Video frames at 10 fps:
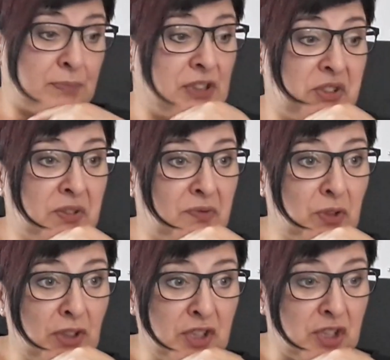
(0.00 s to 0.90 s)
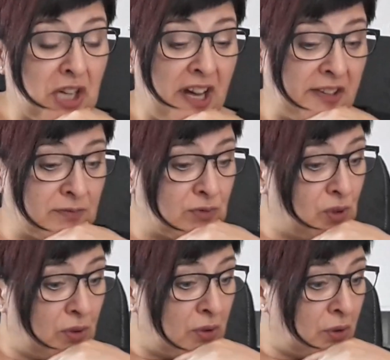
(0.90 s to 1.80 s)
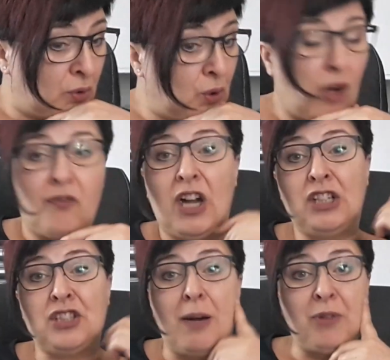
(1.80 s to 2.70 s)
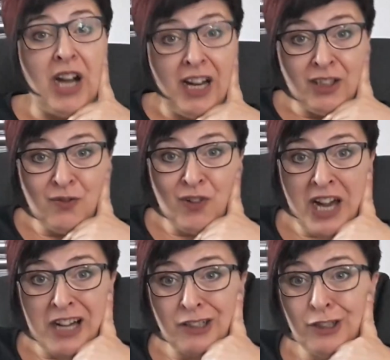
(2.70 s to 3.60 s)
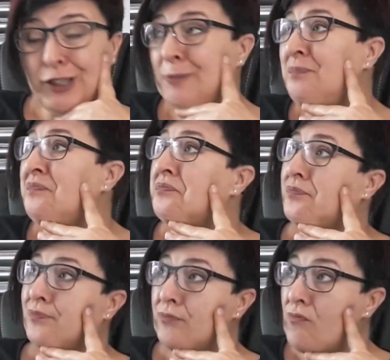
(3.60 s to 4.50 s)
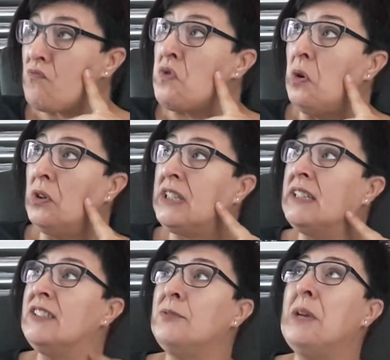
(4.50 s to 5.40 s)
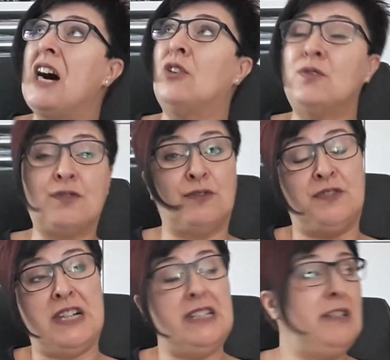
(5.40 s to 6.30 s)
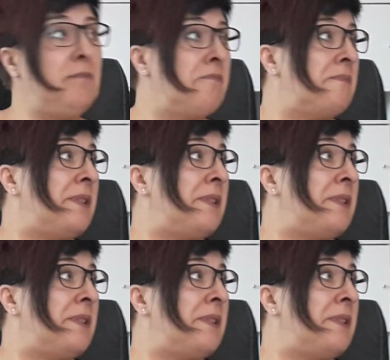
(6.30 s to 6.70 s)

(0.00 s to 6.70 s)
bin ich hier wirklich dran, äh, ja, weiter am Kartenwerkel. Und dann ist mir aufgefallen,